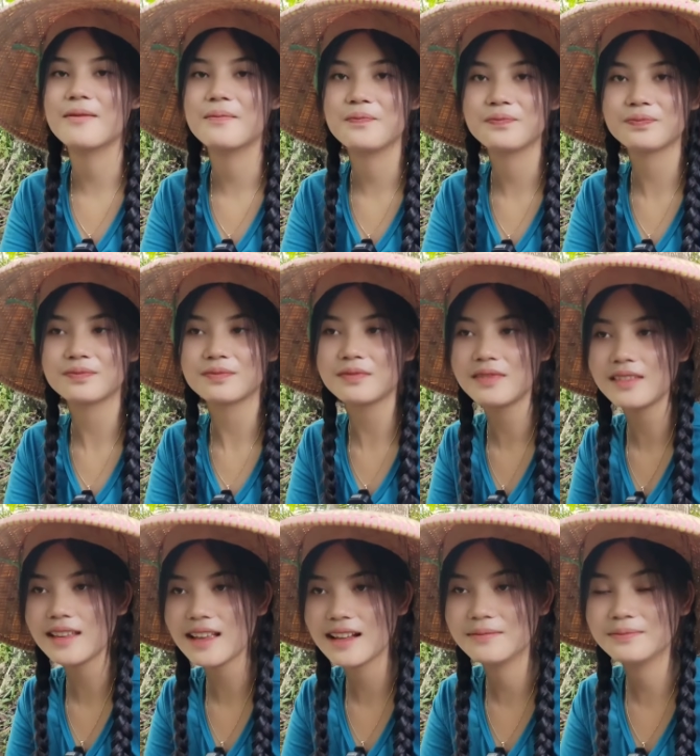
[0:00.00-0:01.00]

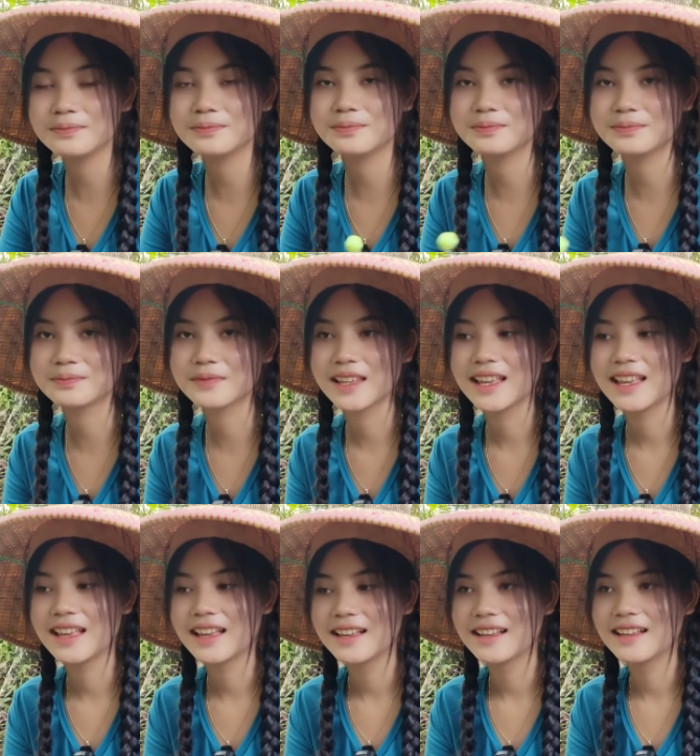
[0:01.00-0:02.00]
palaning
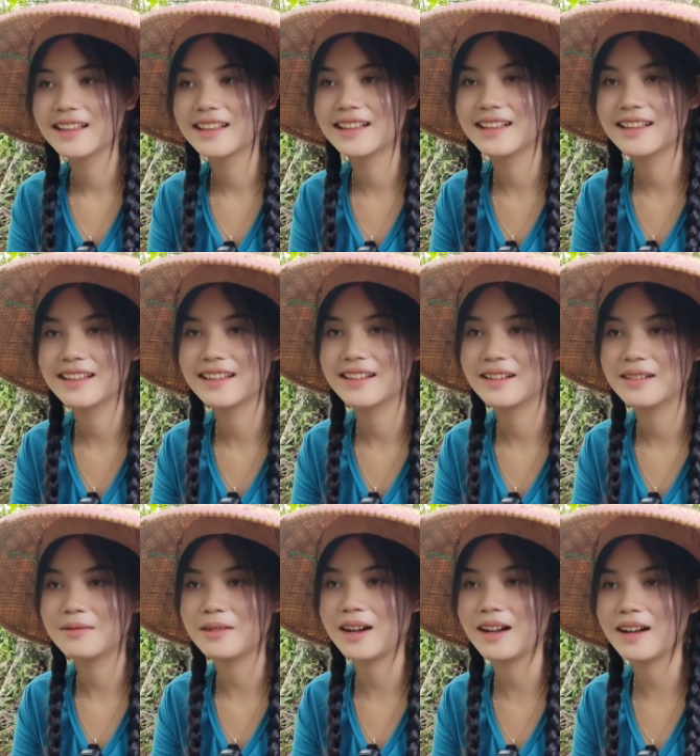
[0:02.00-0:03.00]
pengalakan
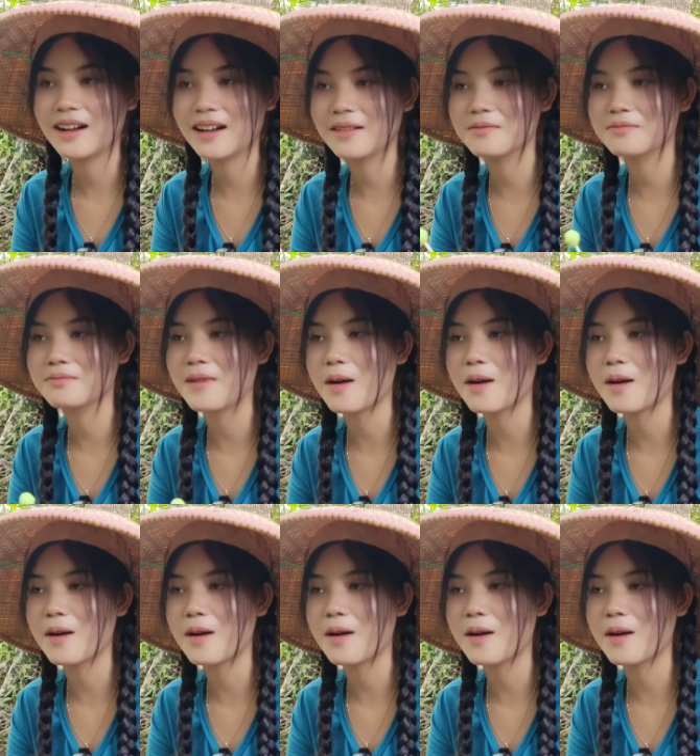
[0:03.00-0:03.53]
mangga sudah sahabat